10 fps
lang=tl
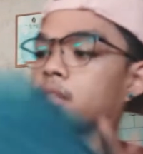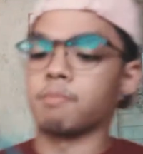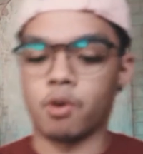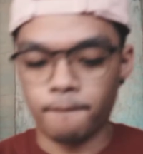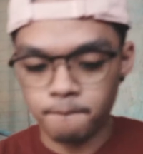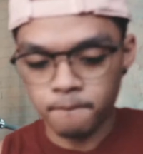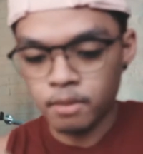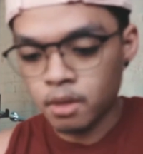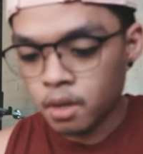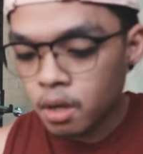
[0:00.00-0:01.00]
tignan mo.
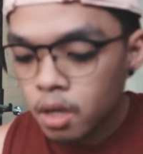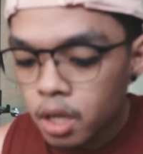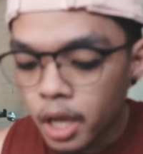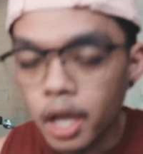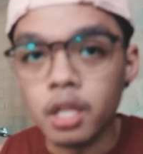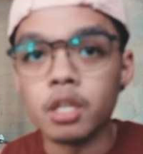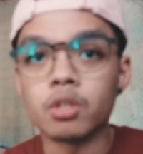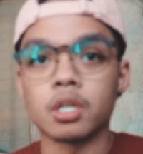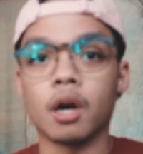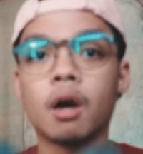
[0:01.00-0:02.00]
Yan.
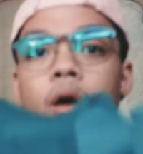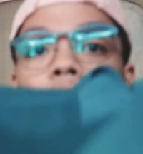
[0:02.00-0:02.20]
Ito siya.